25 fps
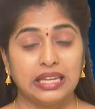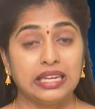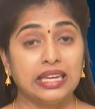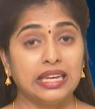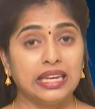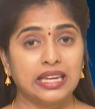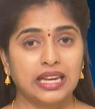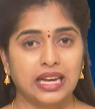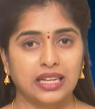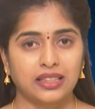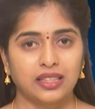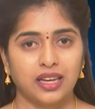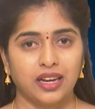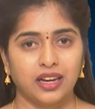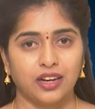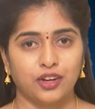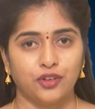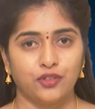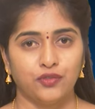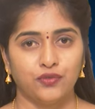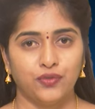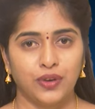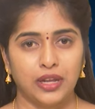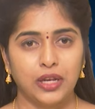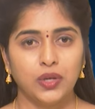ఈ కథ
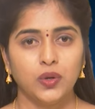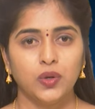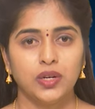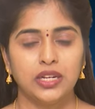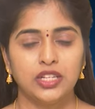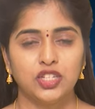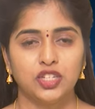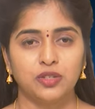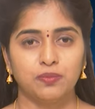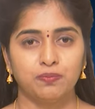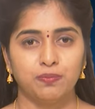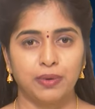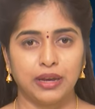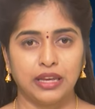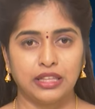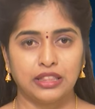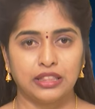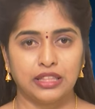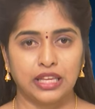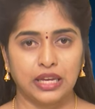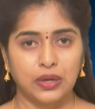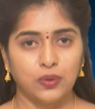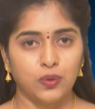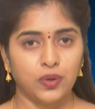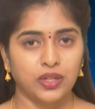వెలుగుని చింపే
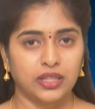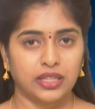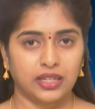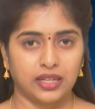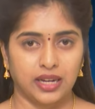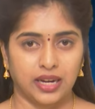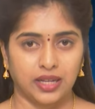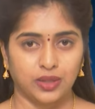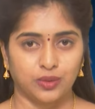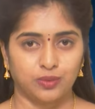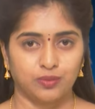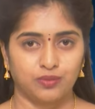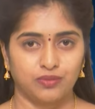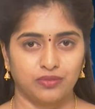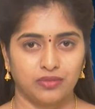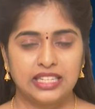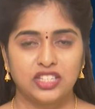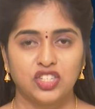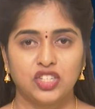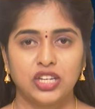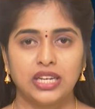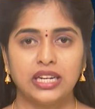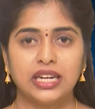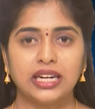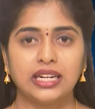దేవుడిది కాదు
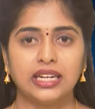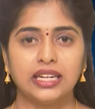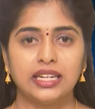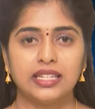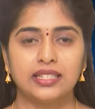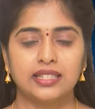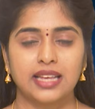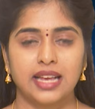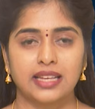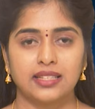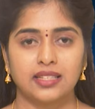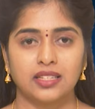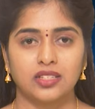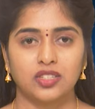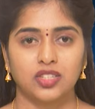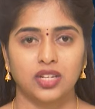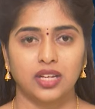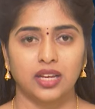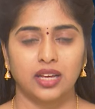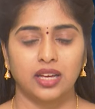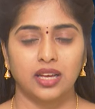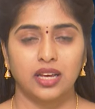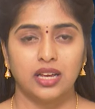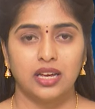చీకటిని శాసించే